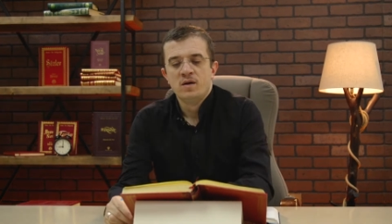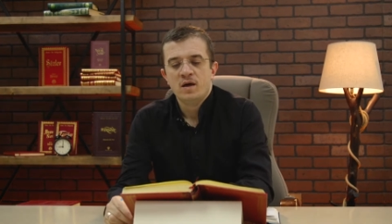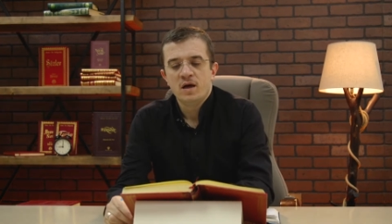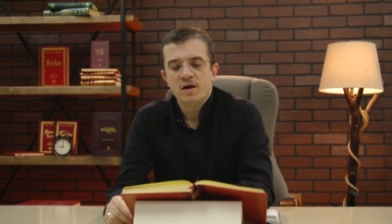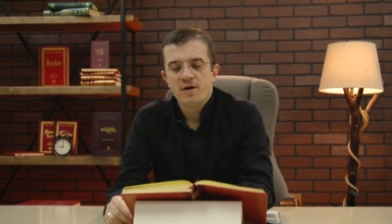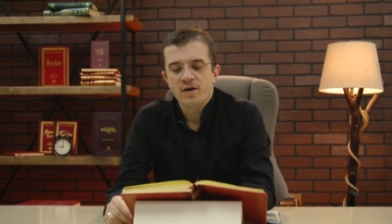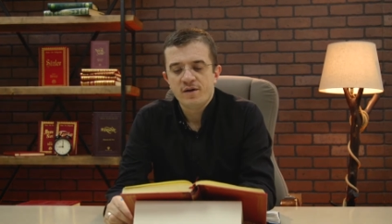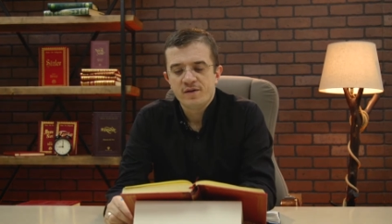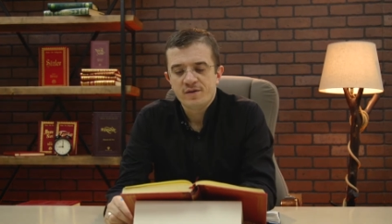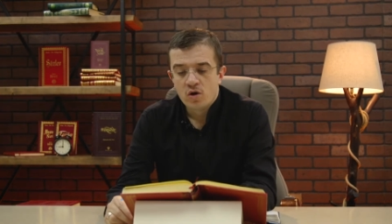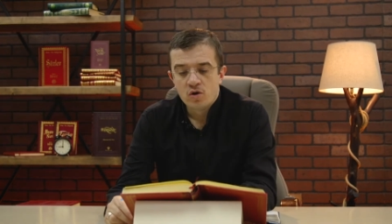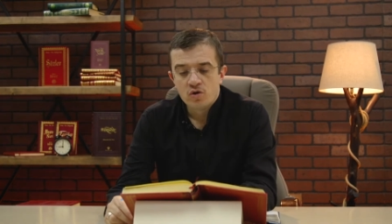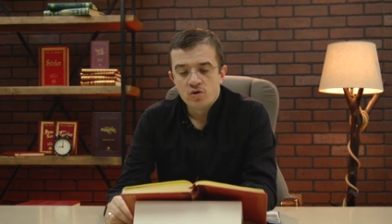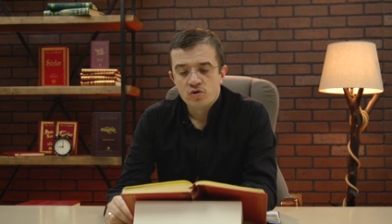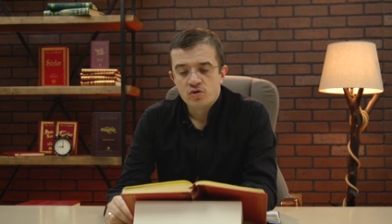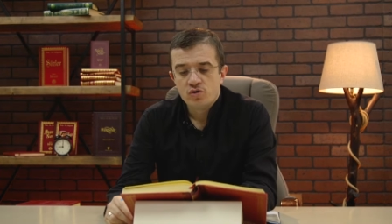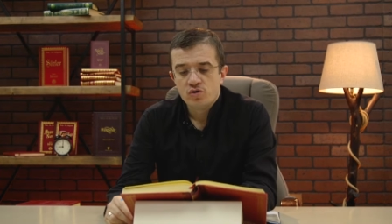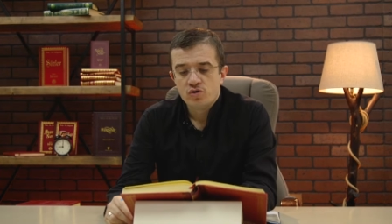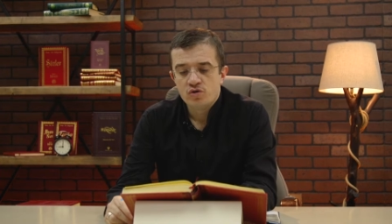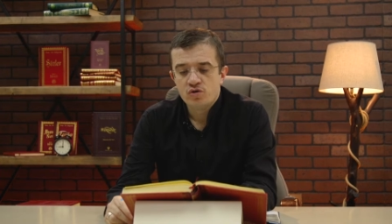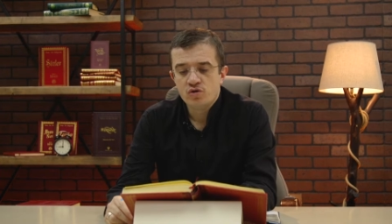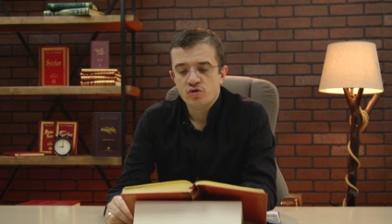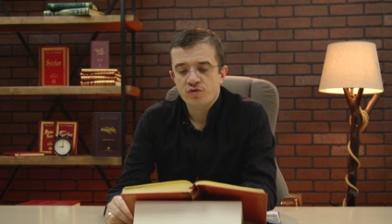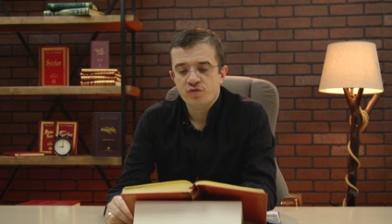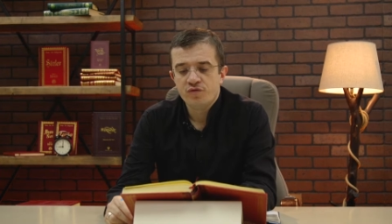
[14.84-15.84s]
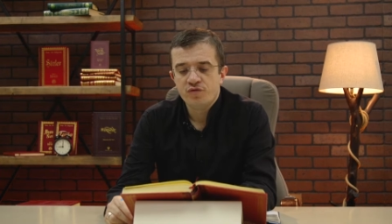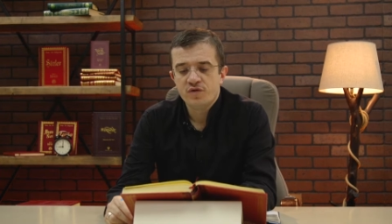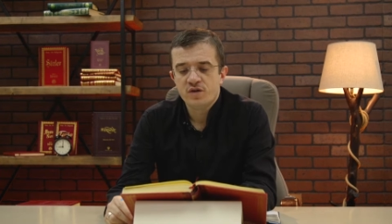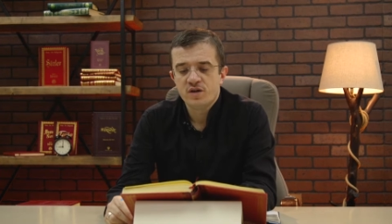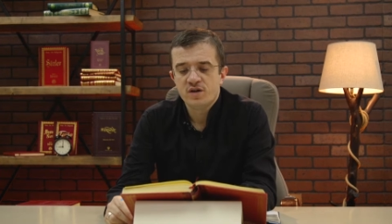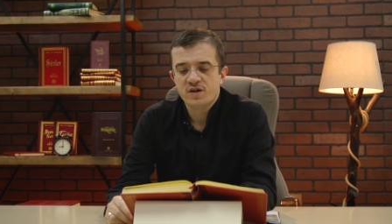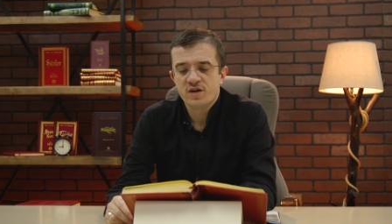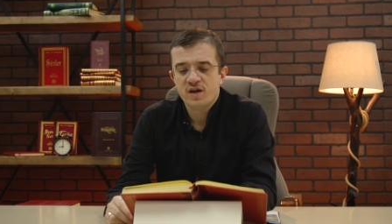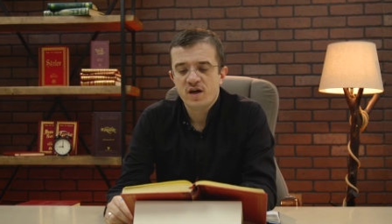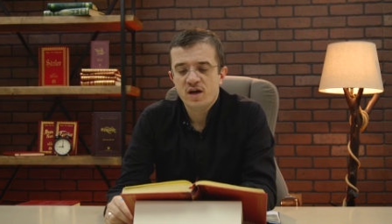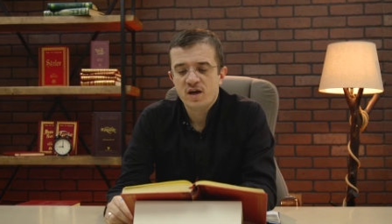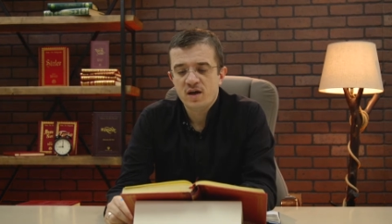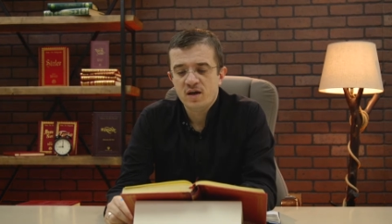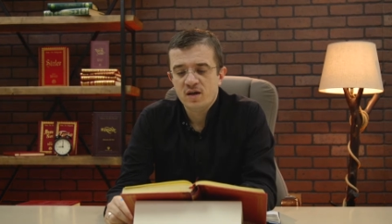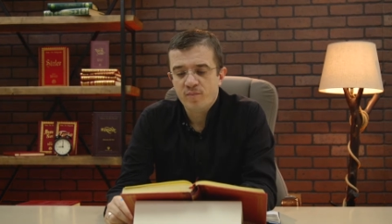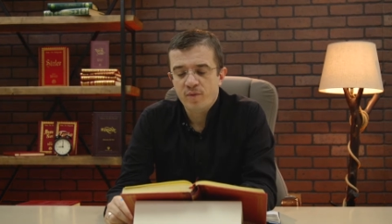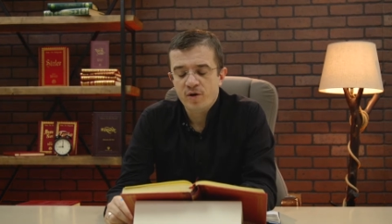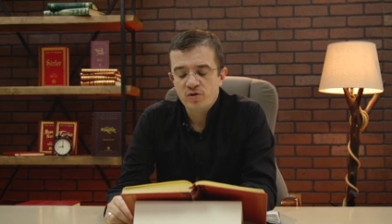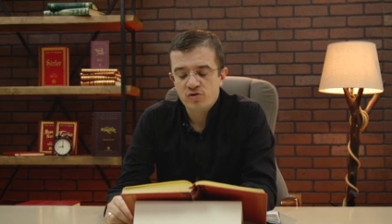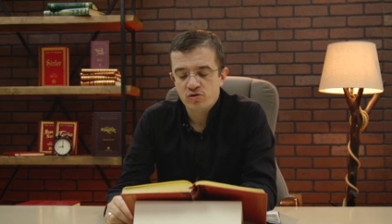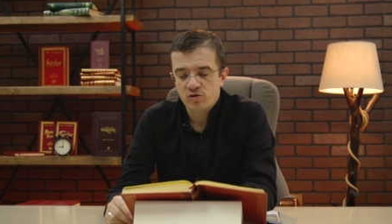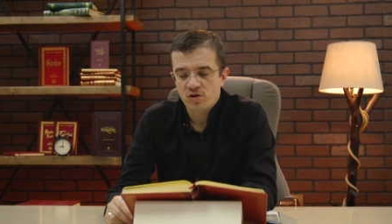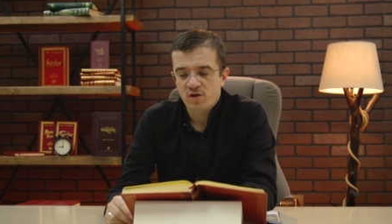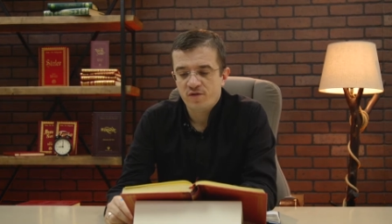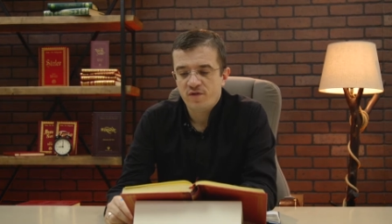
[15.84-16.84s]
Evet. Şu fıkra
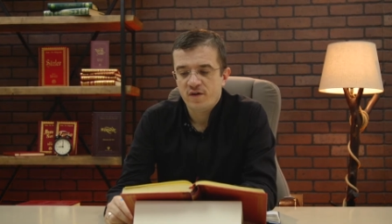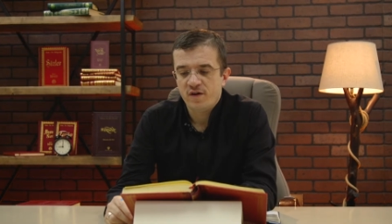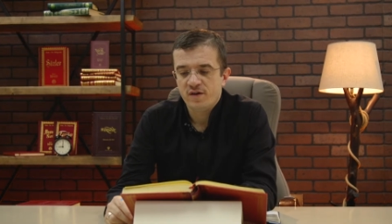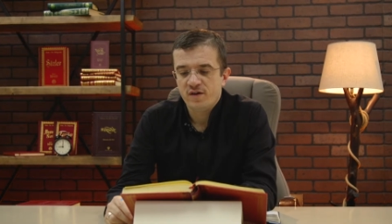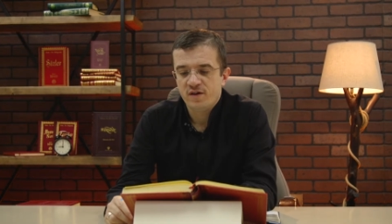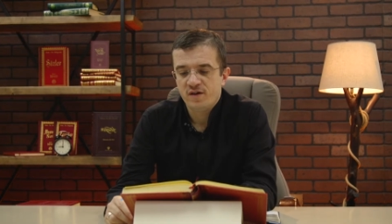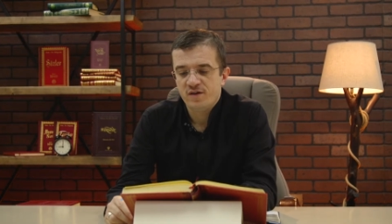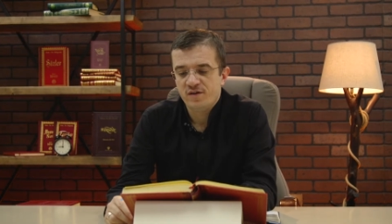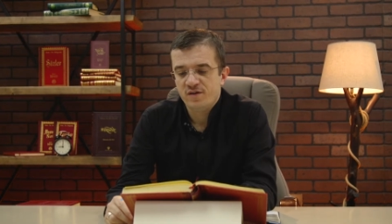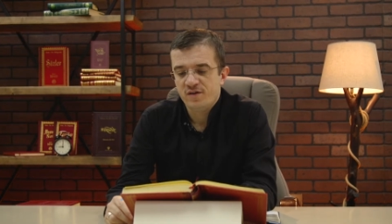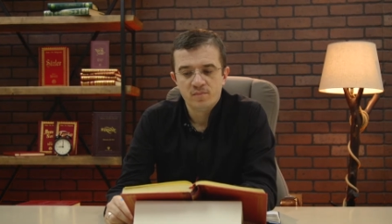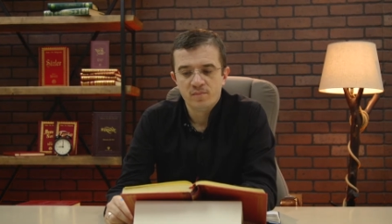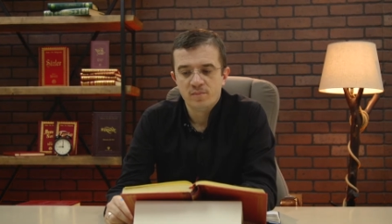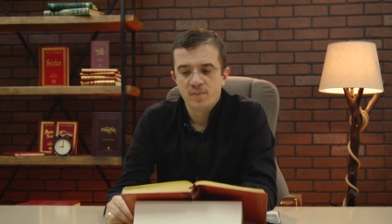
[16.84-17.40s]
Mesut Efendi'nin